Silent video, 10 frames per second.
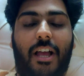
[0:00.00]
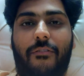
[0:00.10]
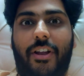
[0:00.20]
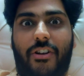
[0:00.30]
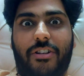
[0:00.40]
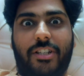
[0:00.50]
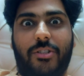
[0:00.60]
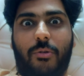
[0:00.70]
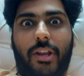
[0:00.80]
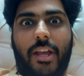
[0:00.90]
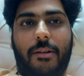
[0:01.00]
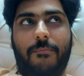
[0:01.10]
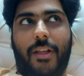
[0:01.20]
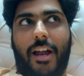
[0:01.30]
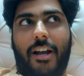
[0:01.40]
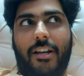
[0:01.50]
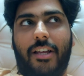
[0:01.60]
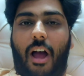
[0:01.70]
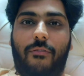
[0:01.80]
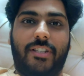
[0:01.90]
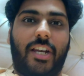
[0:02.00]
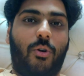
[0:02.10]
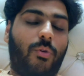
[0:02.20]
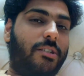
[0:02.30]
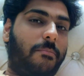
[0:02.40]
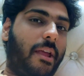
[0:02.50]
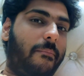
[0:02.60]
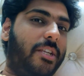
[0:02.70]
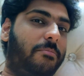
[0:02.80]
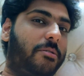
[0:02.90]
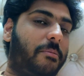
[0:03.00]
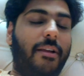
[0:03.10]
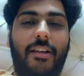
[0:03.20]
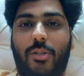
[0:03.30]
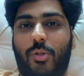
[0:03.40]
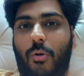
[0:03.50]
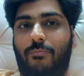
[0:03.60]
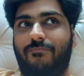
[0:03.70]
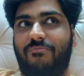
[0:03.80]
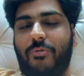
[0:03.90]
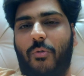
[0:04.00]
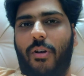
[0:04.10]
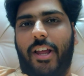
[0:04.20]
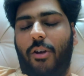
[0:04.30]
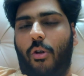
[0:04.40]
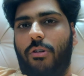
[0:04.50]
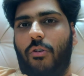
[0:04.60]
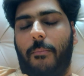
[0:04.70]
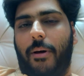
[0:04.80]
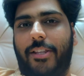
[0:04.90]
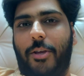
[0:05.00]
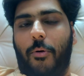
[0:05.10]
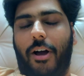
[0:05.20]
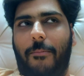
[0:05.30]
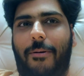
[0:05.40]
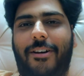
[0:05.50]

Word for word: काफ़ी इंटरेस्टिंग स्टोरी है एंड काफ़ी सारे ट्विस्ट भी हैं बीच बीच में सो so, वो लेकिन लॉकडाउन के बाद ही होगा अब